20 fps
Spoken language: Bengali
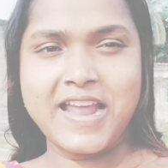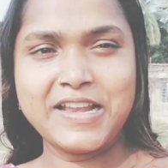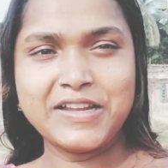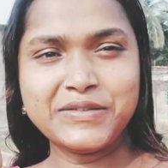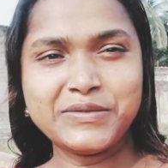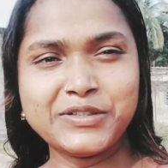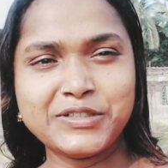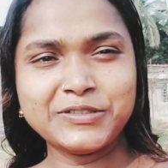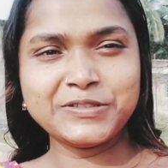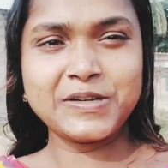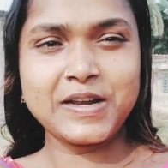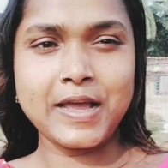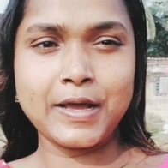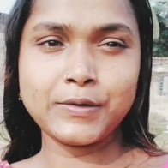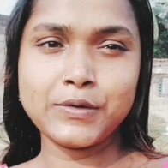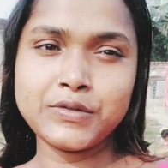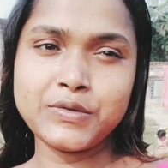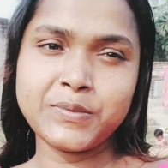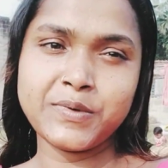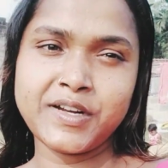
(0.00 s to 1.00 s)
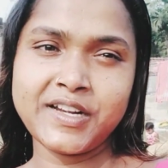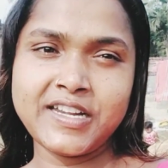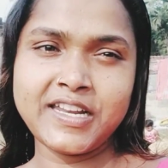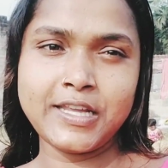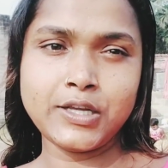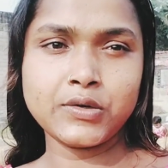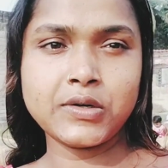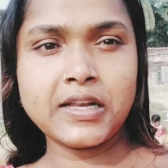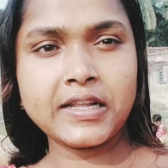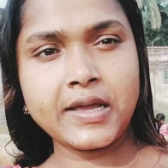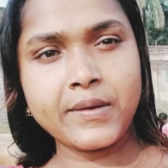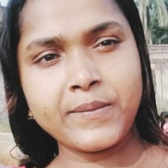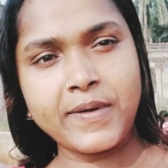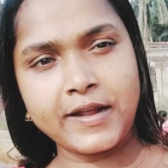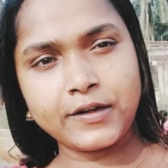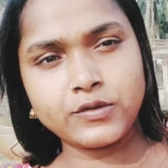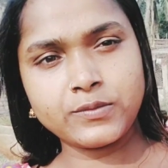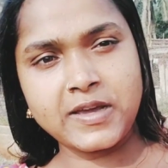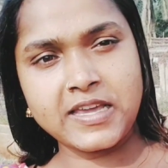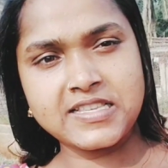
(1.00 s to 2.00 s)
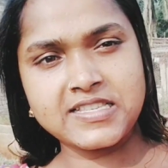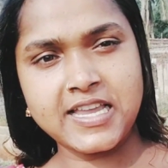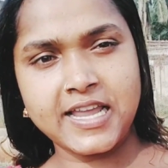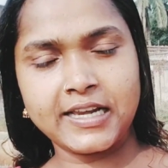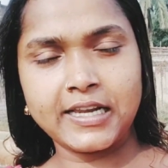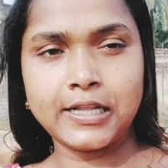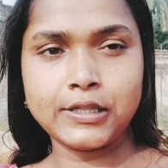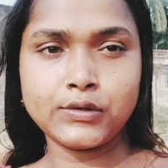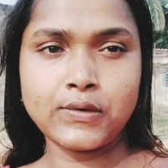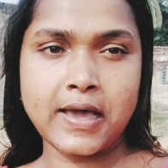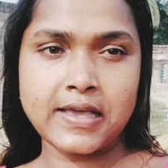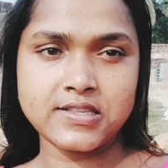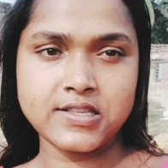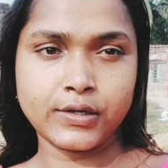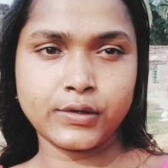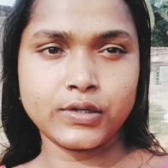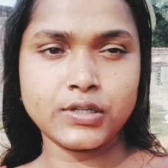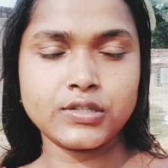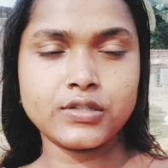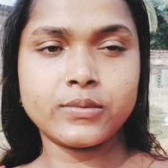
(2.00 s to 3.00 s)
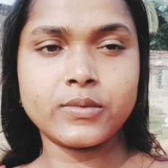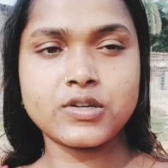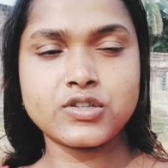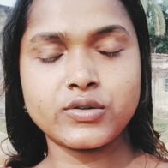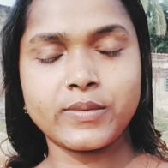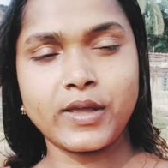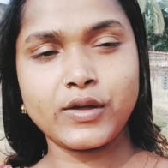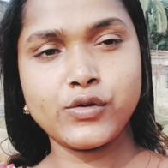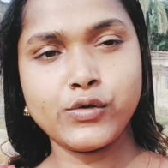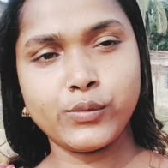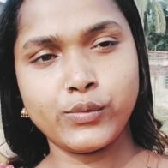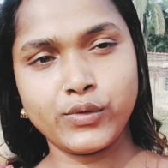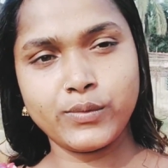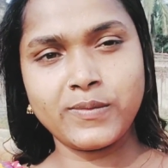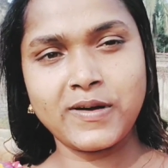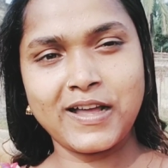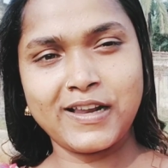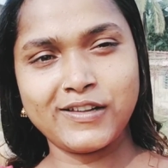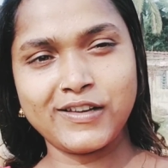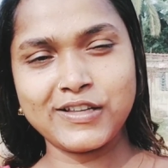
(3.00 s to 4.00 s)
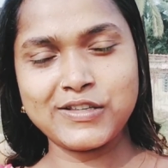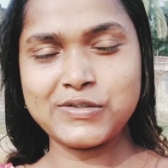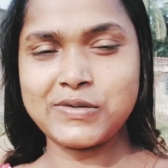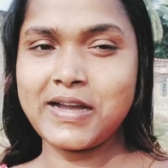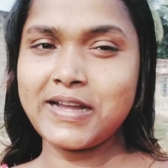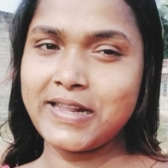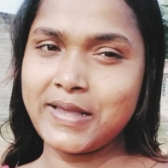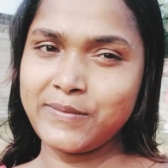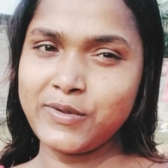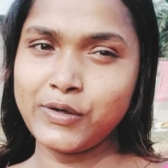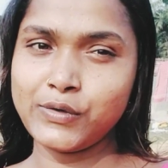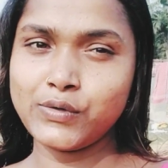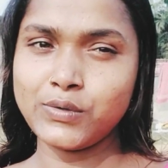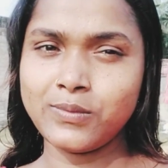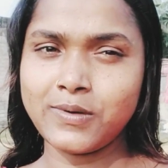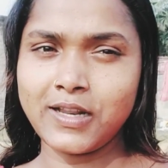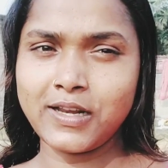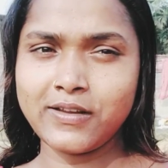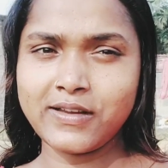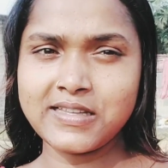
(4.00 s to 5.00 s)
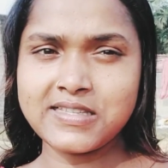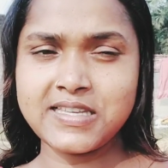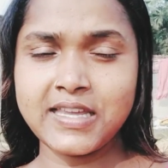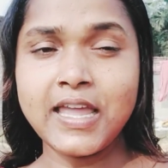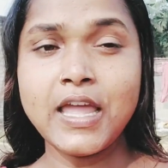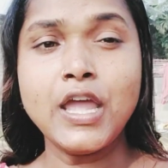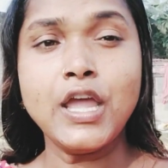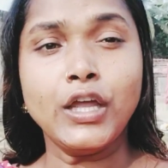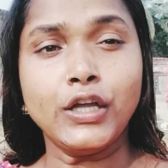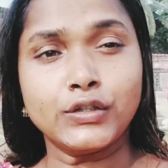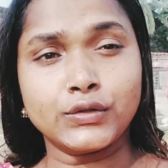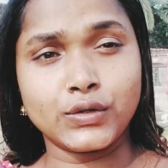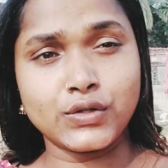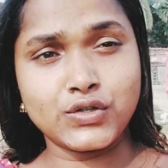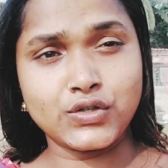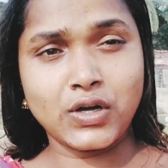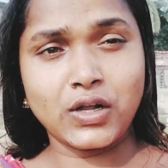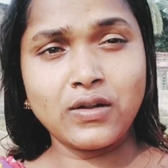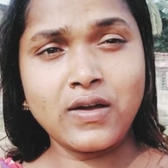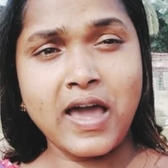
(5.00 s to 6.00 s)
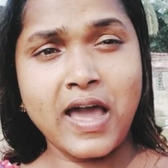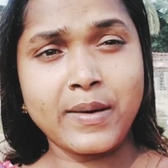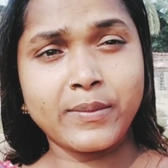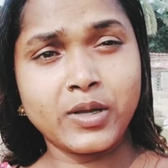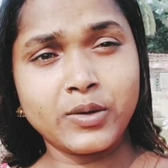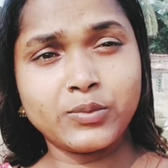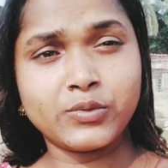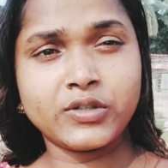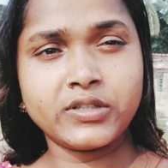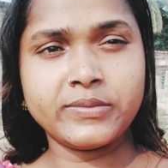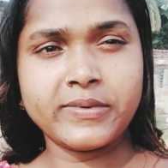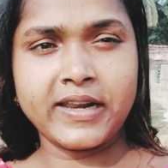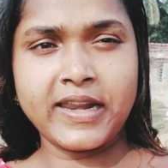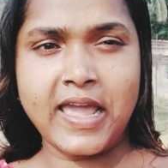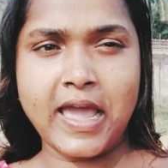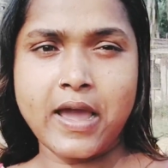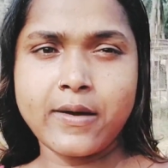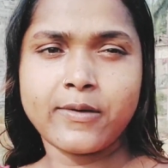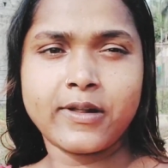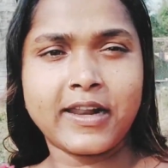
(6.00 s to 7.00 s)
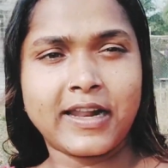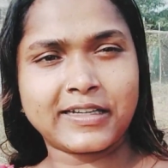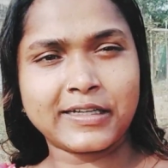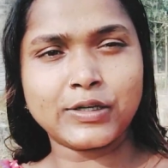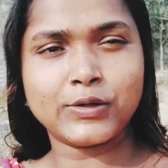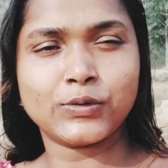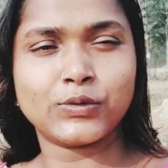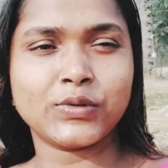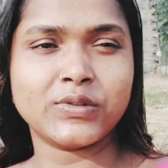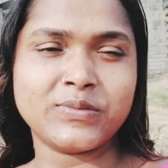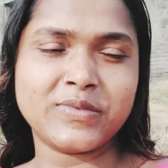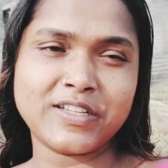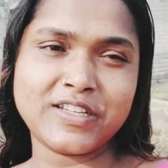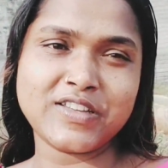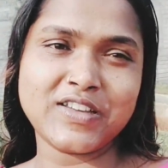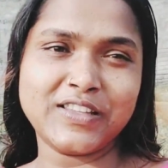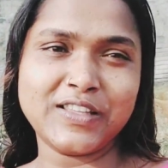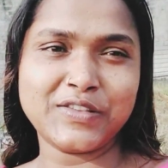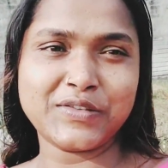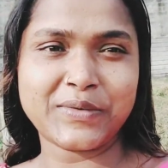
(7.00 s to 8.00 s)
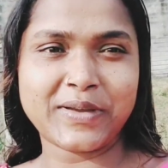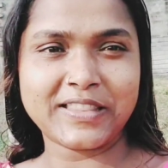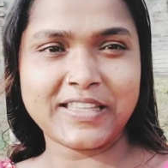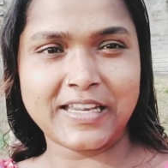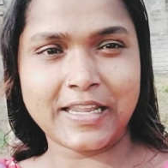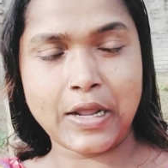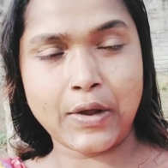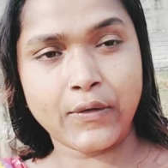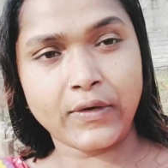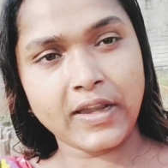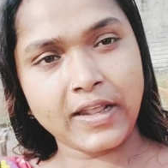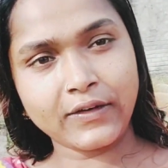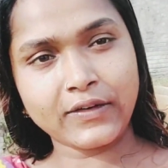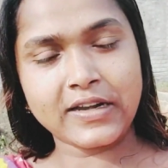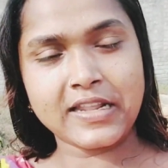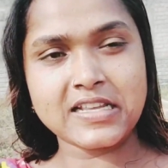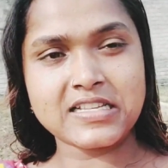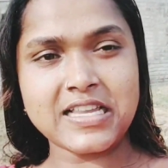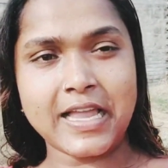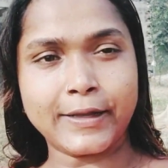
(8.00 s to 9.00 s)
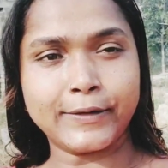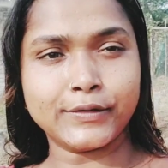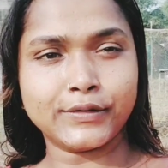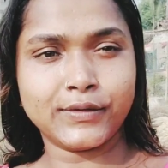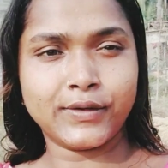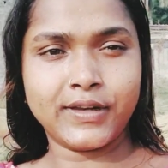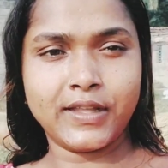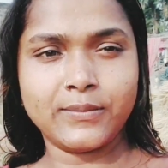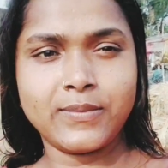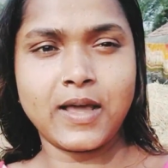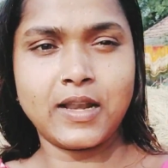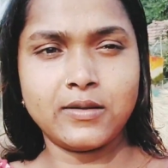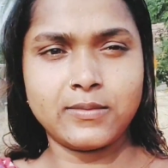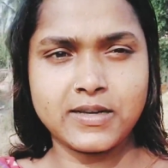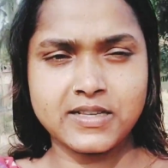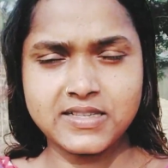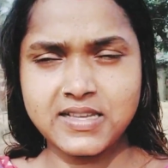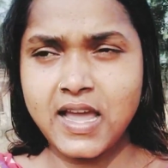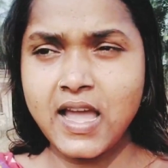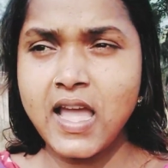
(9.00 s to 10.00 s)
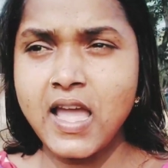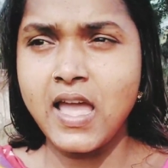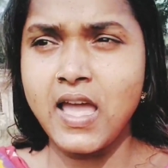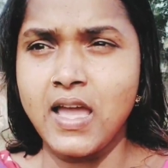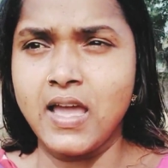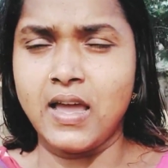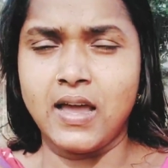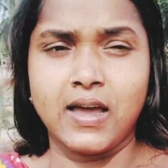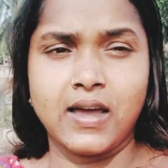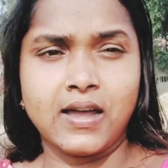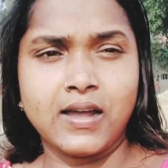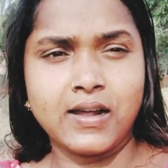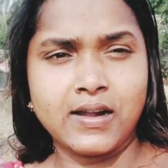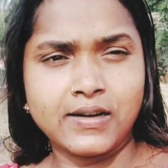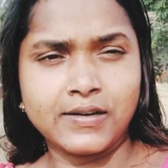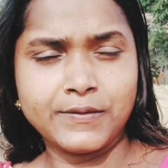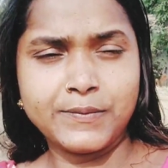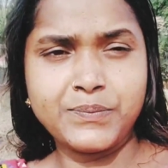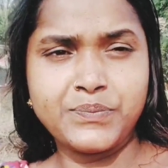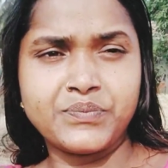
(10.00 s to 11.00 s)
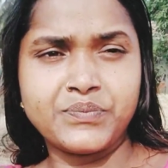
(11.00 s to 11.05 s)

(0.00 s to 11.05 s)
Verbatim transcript: হ্যালো বন্ধুরা গুড মর্নিং ওয়েলকাম ব্যাক টু মাই চ্যানেল তো আশা করি তোমরা সবাই খুব খুব ভালো আছো আর আমিও খুব ভালো আছি তো চলো আমার পরিবারে আবার একটা নতুন ভিডিওতে তোমাদেরকে অনেক অনেক স্বাগত অনেক ভালোবাসা আর